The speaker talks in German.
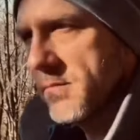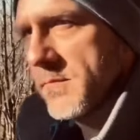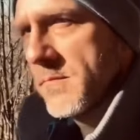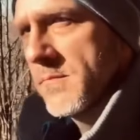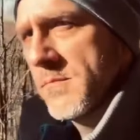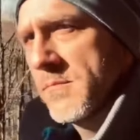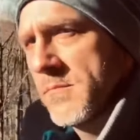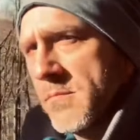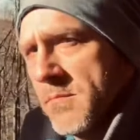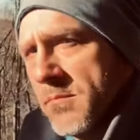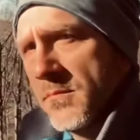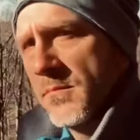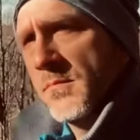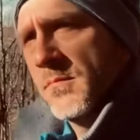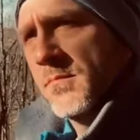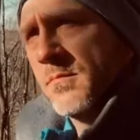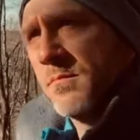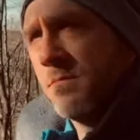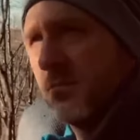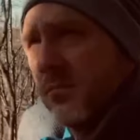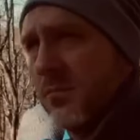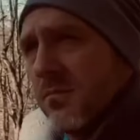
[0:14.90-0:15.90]
so ein
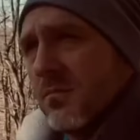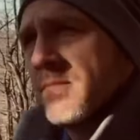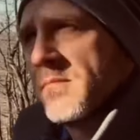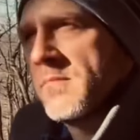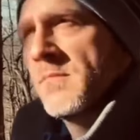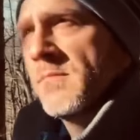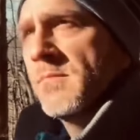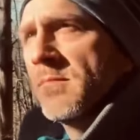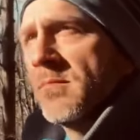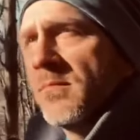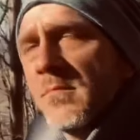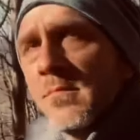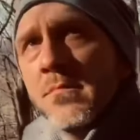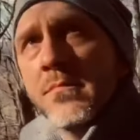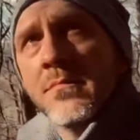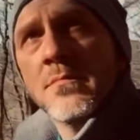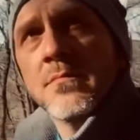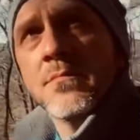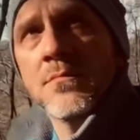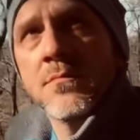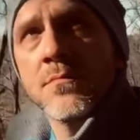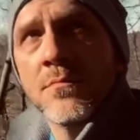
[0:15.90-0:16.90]
schweres Gefühl über mir,
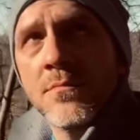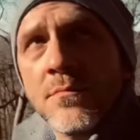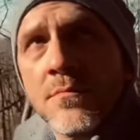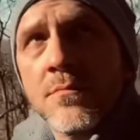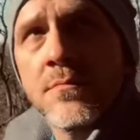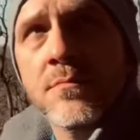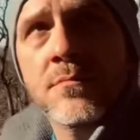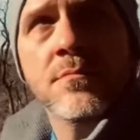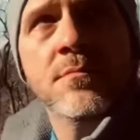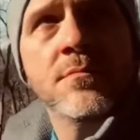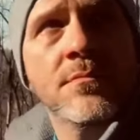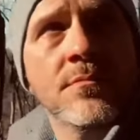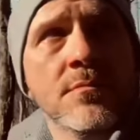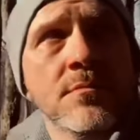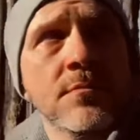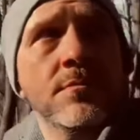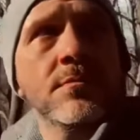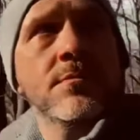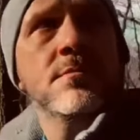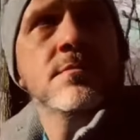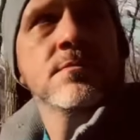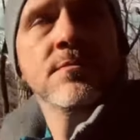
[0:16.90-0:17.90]
was kaum
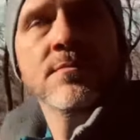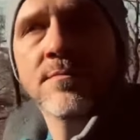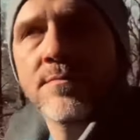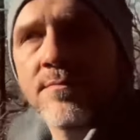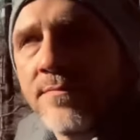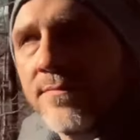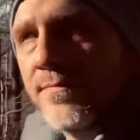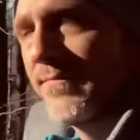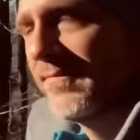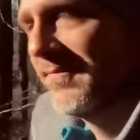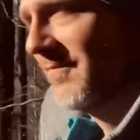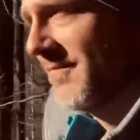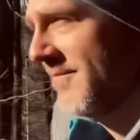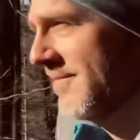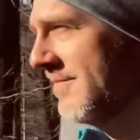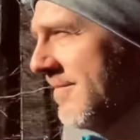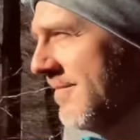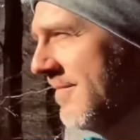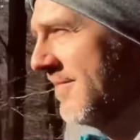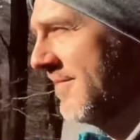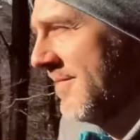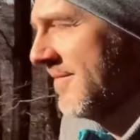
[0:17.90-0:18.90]
auszuhalten ist.
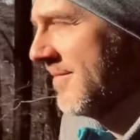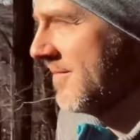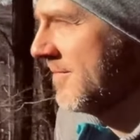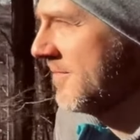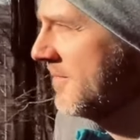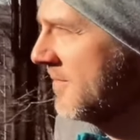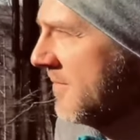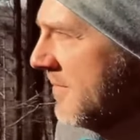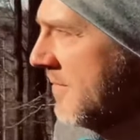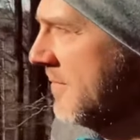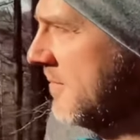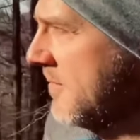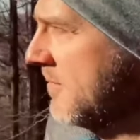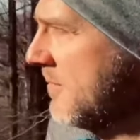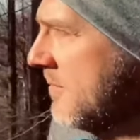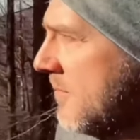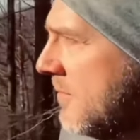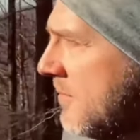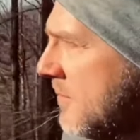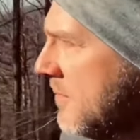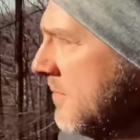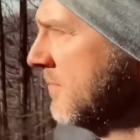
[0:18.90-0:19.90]
Habe so
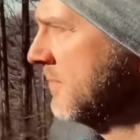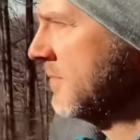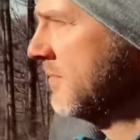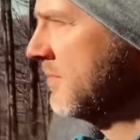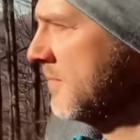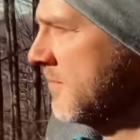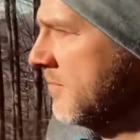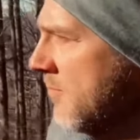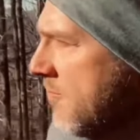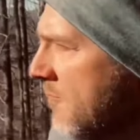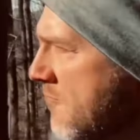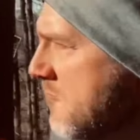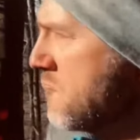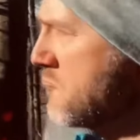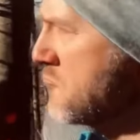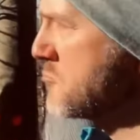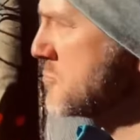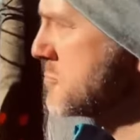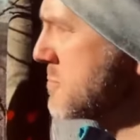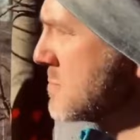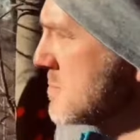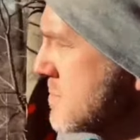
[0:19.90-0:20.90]
Angst zu sterben.
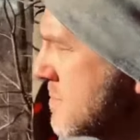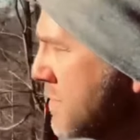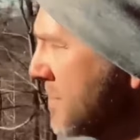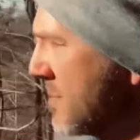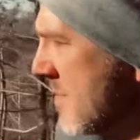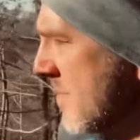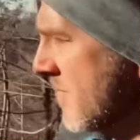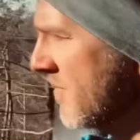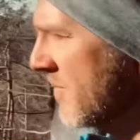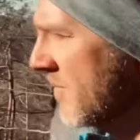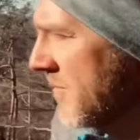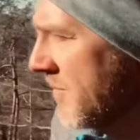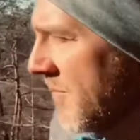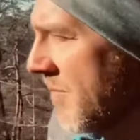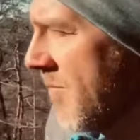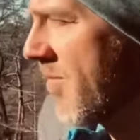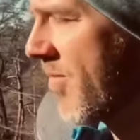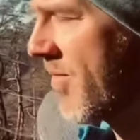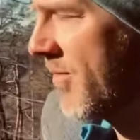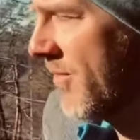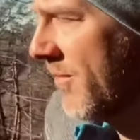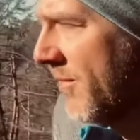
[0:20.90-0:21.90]
24-7
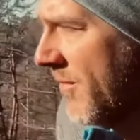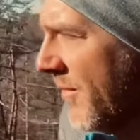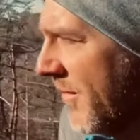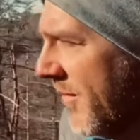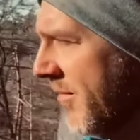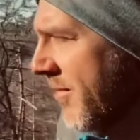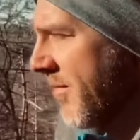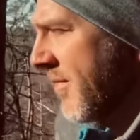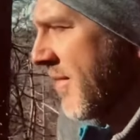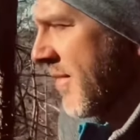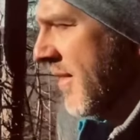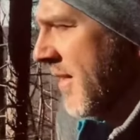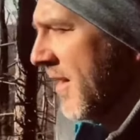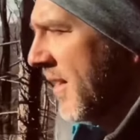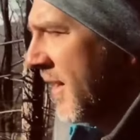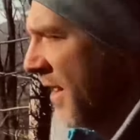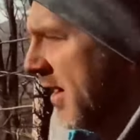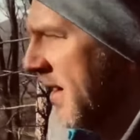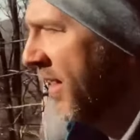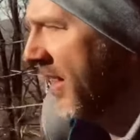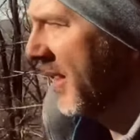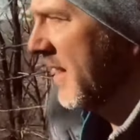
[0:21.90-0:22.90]
Gedankenkarussell. Was
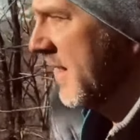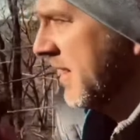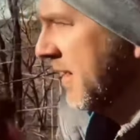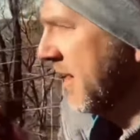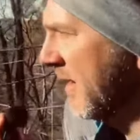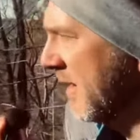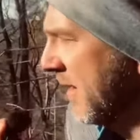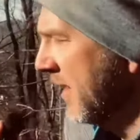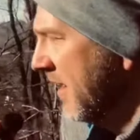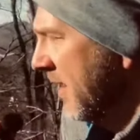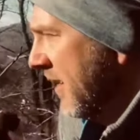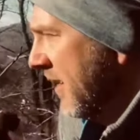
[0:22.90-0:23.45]
kann ich tun?